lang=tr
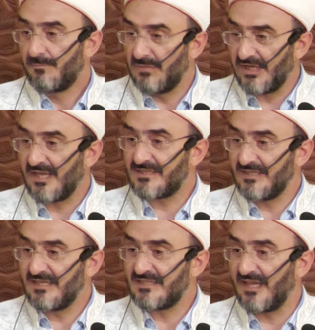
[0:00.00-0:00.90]
Miras
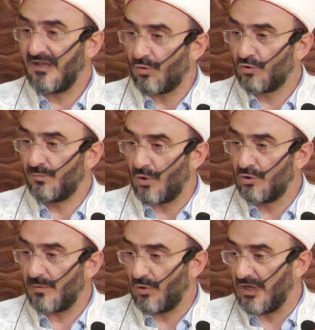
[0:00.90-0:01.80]
neyse onu
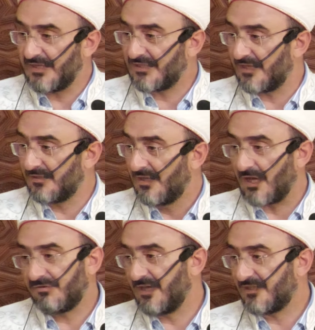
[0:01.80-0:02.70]
bölü, bölerken
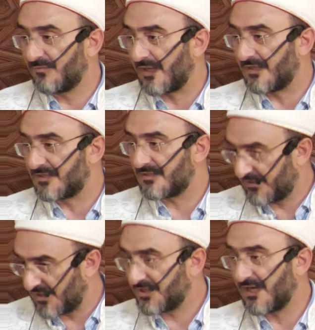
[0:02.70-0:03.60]
kavga etmeyiniz.
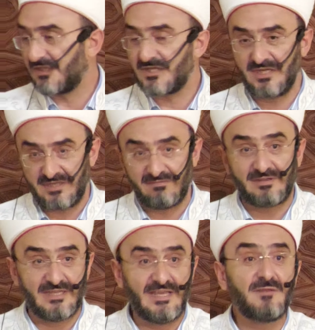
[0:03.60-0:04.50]
Kardeş kardeşle
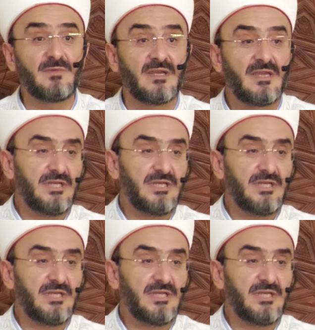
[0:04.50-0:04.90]
kavga eder mi?